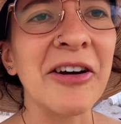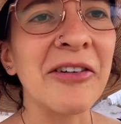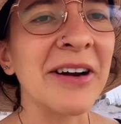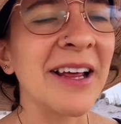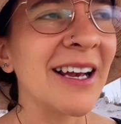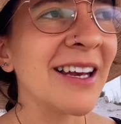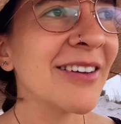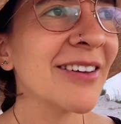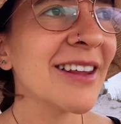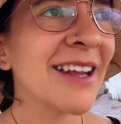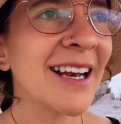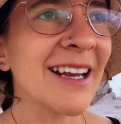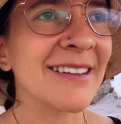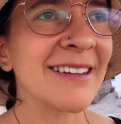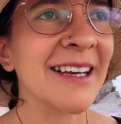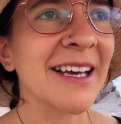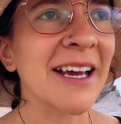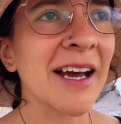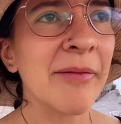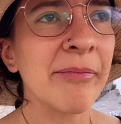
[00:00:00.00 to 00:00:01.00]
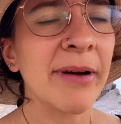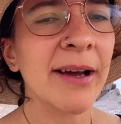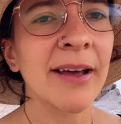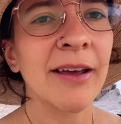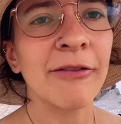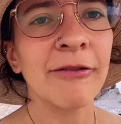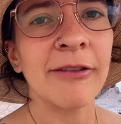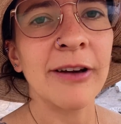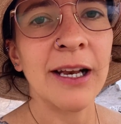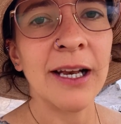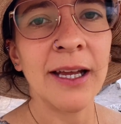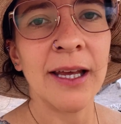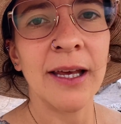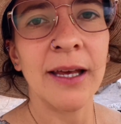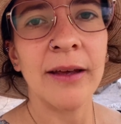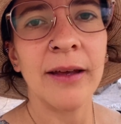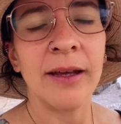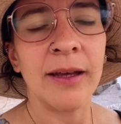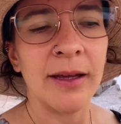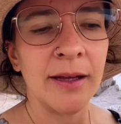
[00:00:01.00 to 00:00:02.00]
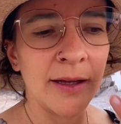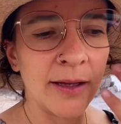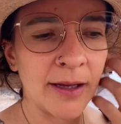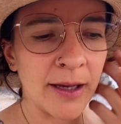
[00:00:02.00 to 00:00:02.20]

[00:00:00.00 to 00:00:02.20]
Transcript: Aurelio de la Secapa, que fue el que